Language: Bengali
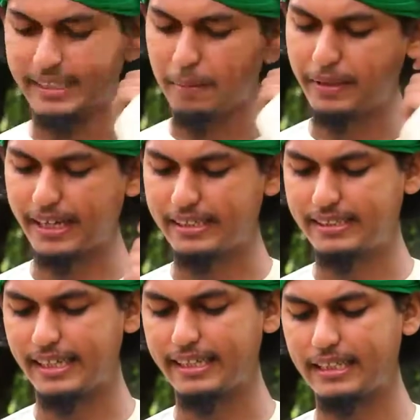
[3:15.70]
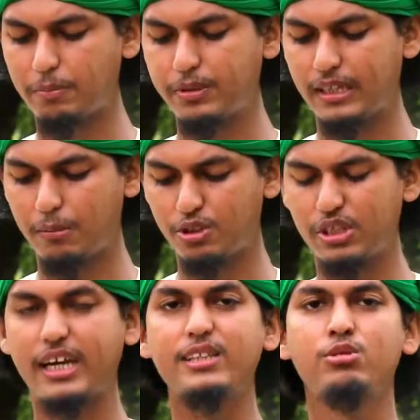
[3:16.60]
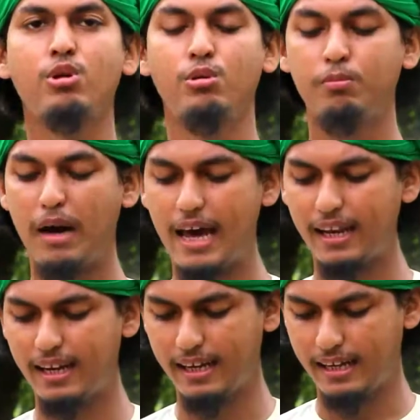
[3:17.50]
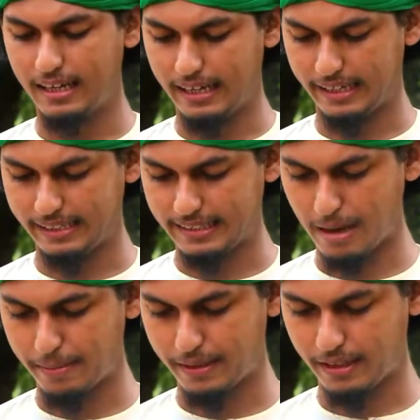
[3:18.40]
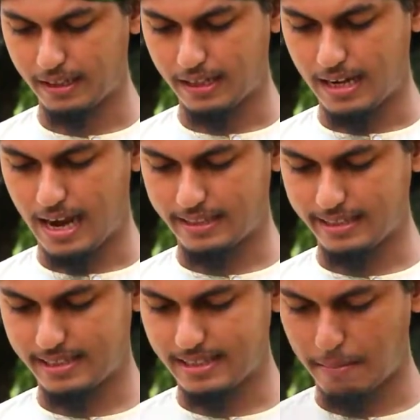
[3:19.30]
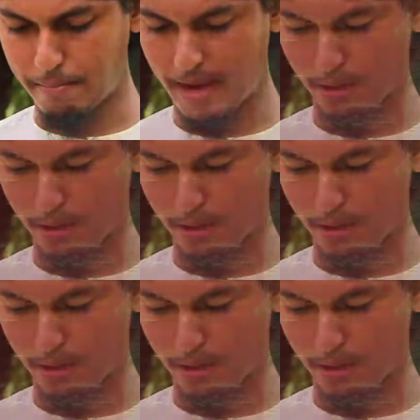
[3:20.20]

কিতাব দেখাচ্ছি এই কিতাবটির নাম হচ্ছে কাঞ্জুল আম্মাল কিতাবের হাদিস নাম্বার